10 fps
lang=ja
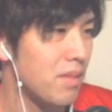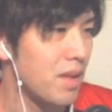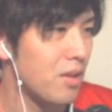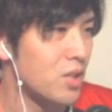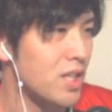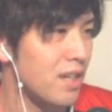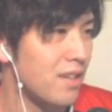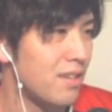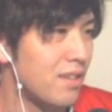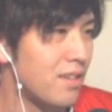こちら。
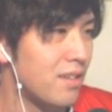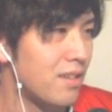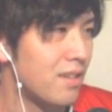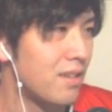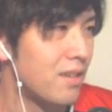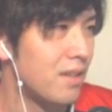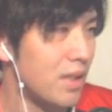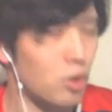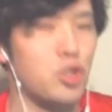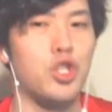
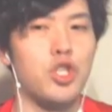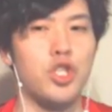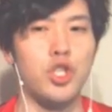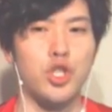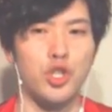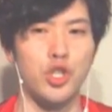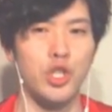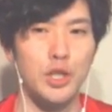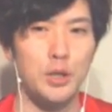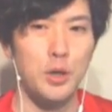よ
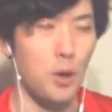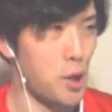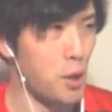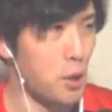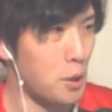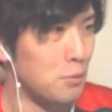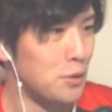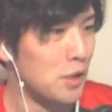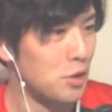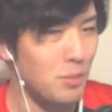しあぶ
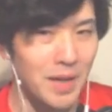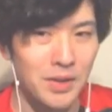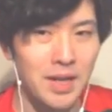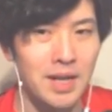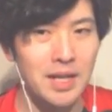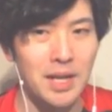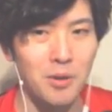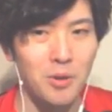ねちょっと真ん中蹴ろう